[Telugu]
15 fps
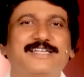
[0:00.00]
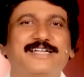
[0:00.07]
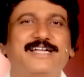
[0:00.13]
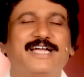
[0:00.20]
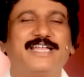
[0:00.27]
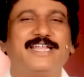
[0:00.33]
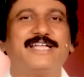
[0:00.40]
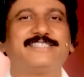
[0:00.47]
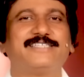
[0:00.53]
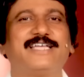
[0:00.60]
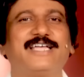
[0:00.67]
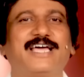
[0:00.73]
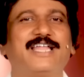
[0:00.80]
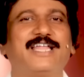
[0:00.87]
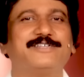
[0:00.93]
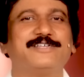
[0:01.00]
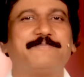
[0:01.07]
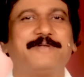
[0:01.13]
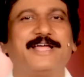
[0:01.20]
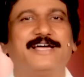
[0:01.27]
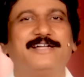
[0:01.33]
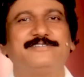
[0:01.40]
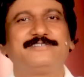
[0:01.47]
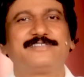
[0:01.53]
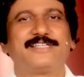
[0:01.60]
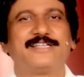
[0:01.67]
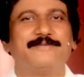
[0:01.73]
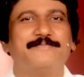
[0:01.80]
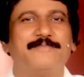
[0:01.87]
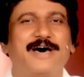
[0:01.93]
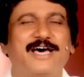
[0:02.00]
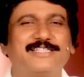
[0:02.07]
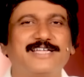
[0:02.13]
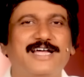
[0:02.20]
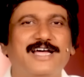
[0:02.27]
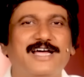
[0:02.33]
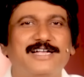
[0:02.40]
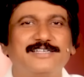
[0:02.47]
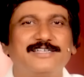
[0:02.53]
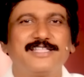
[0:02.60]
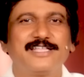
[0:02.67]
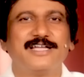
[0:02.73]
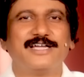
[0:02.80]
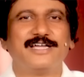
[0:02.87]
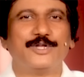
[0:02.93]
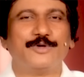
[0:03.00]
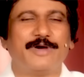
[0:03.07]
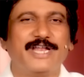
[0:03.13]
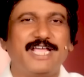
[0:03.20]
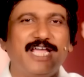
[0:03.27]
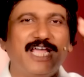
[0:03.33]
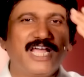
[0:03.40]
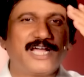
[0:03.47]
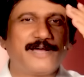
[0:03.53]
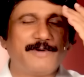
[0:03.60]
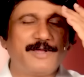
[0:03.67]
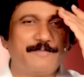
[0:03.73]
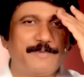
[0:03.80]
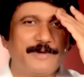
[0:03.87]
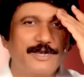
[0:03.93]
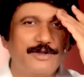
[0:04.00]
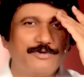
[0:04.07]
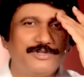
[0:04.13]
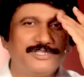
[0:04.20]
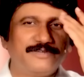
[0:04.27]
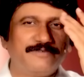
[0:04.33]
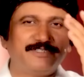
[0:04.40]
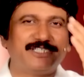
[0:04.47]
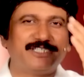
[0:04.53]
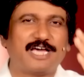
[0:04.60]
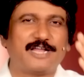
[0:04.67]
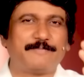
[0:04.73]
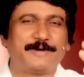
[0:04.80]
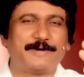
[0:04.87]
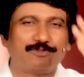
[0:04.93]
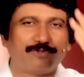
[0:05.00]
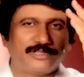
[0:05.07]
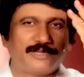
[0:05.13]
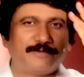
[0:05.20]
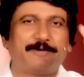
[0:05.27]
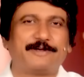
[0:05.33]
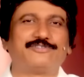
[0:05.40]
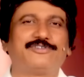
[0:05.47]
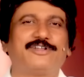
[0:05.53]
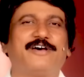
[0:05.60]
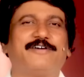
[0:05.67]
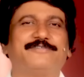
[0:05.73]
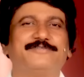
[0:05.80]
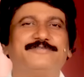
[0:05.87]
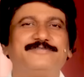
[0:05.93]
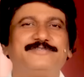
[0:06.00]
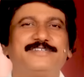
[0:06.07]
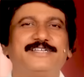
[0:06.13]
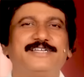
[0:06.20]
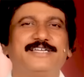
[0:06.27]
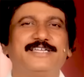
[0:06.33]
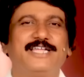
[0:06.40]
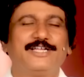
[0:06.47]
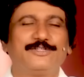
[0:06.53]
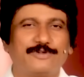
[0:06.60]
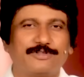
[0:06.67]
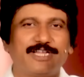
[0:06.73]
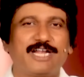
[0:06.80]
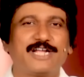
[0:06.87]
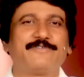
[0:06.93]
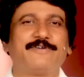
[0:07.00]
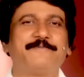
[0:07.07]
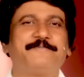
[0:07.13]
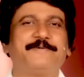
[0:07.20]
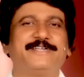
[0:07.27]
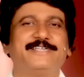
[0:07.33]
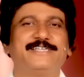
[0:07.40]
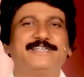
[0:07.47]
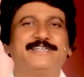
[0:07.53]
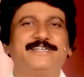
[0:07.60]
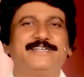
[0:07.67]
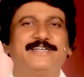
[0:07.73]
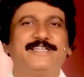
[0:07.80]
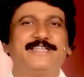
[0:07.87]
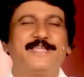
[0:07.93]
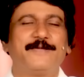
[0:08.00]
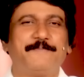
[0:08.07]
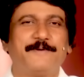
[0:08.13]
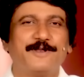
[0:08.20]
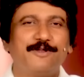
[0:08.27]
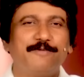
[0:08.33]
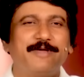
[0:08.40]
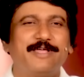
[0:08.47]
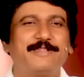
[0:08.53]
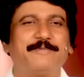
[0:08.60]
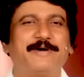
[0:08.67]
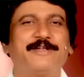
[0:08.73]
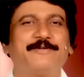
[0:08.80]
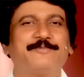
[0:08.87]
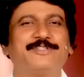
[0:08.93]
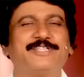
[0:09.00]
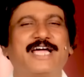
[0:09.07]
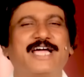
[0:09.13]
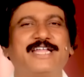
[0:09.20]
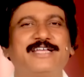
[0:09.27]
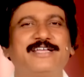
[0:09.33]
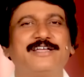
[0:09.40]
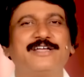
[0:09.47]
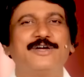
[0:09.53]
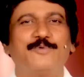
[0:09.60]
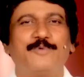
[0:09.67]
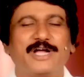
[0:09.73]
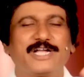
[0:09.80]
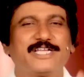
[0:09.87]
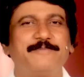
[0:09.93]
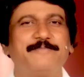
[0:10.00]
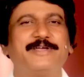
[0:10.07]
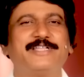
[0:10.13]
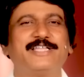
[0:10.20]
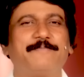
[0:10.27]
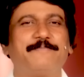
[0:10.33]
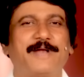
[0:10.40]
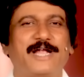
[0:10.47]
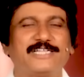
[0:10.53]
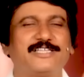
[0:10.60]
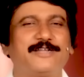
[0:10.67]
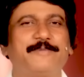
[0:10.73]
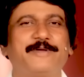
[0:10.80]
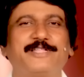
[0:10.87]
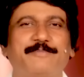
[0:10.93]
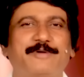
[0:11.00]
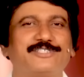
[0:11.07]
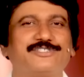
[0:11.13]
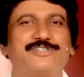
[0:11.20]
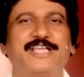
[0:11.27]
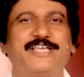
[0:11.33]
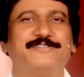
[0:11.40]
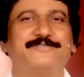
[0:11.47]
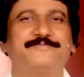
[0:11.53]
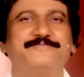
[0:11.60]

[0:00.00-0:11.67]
కానీ ఏసై అలా చెప్పలా మార్తా నువ్వు అనేకమైన పనుల గురించి విచారపడి తొందరపడుతున్నావు నీకు తొందర ఎక్కువైపోయింది నీకు పనుల మీద భారం ఉంది కానీ వాక్యం మీద ప్రార్థన మీద మనసు లేదు